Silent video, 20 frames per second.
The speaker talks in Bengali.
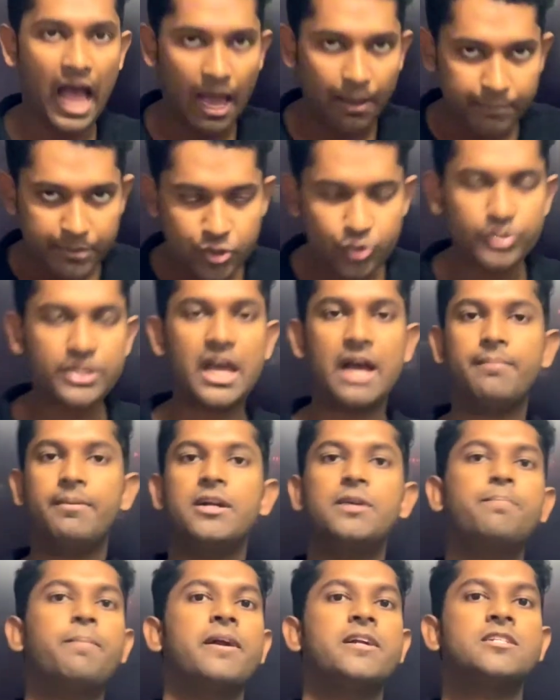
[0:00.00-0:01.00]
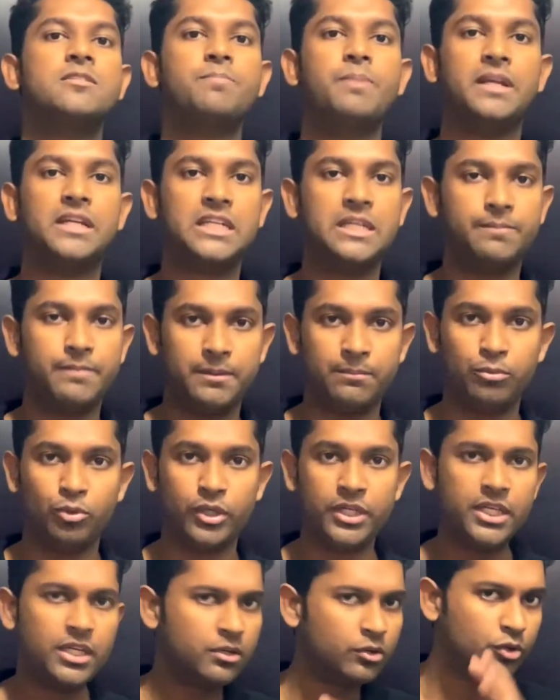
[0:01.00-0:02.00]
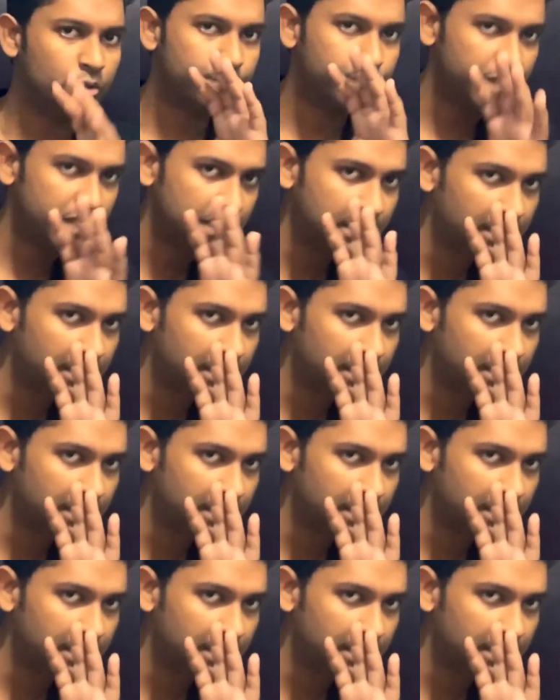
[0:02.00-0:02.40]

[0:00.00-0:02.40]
আমি যদি আমার পার্সপেক্টিভে বলি খুব